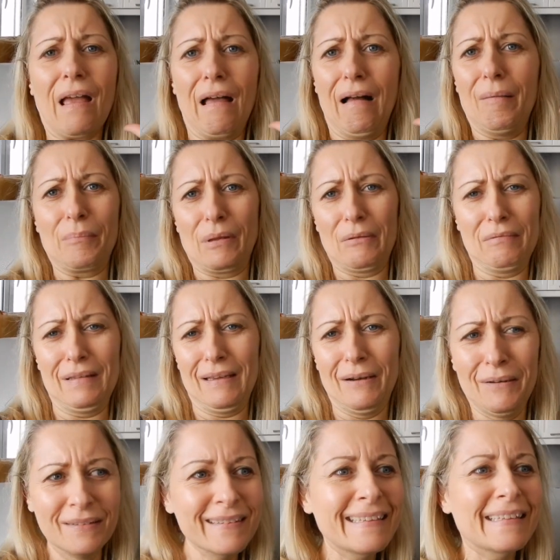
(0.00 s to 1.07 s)
Oh mio Dio!
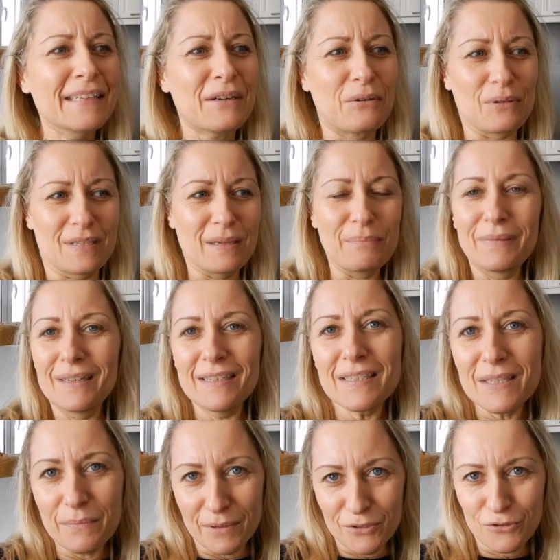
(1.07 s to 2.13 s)
con Questa
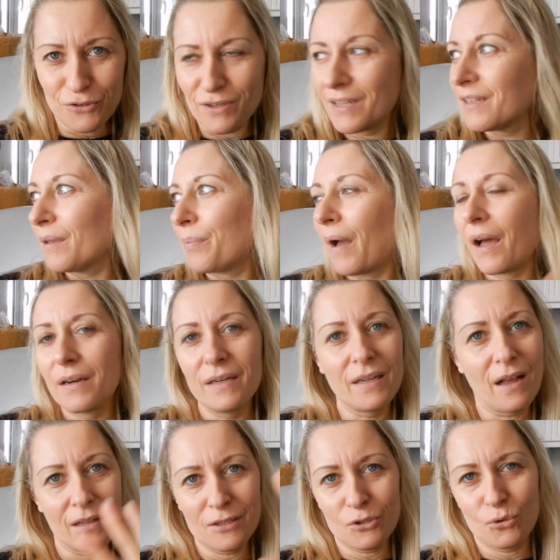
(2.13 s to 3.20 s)
bellissima giornata i
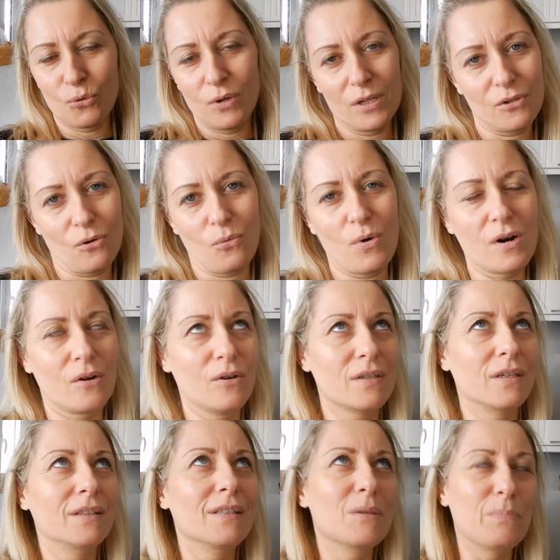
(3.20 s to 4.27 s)
panni al sole so
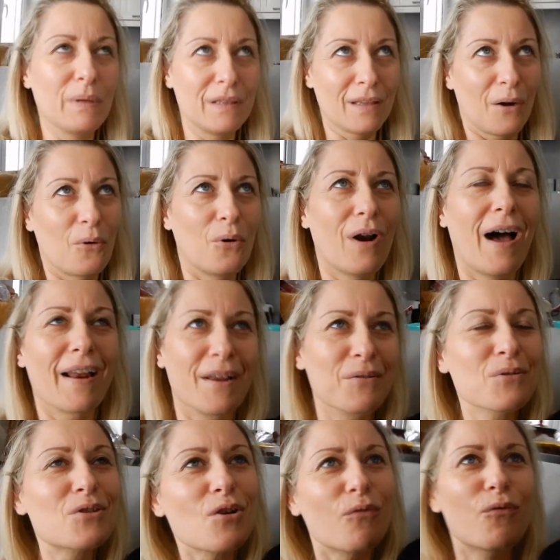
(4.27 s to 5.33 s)
qualcosa di spettacolare.
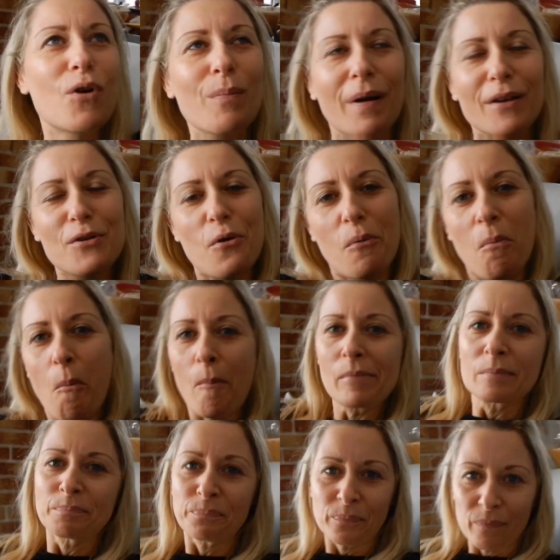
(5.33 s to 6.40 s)
Non so voi, ma io...
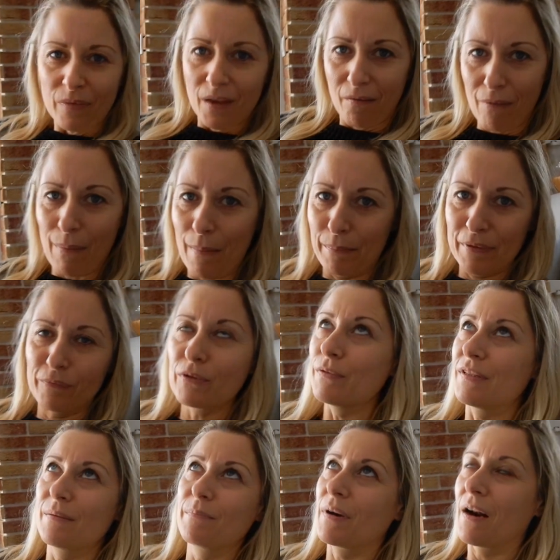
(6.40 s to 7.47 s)
Vabbè, per voi
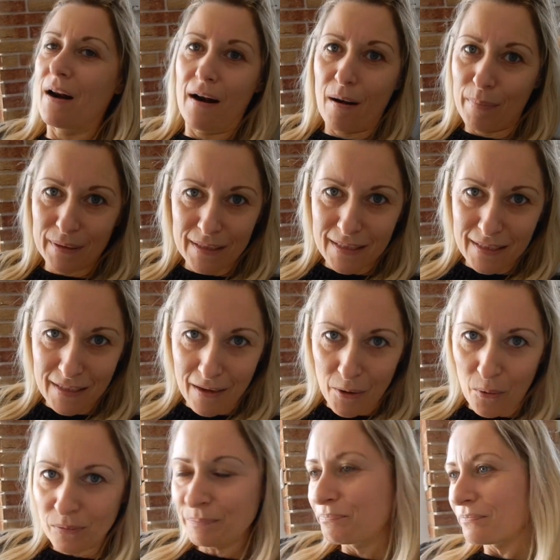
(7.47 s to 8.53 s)
vi sembrerà una pazzia,
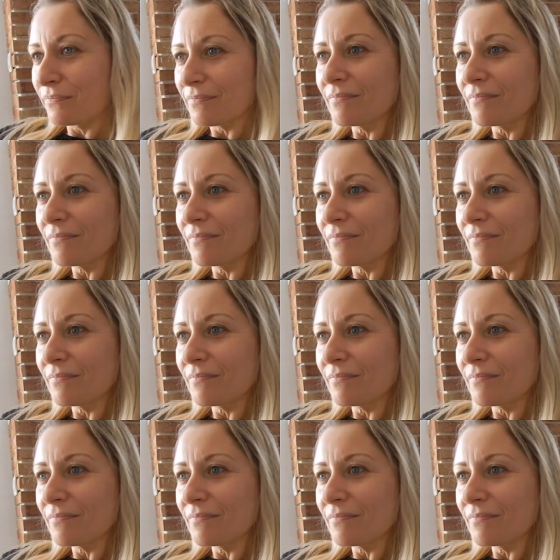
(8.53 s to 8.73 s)
no?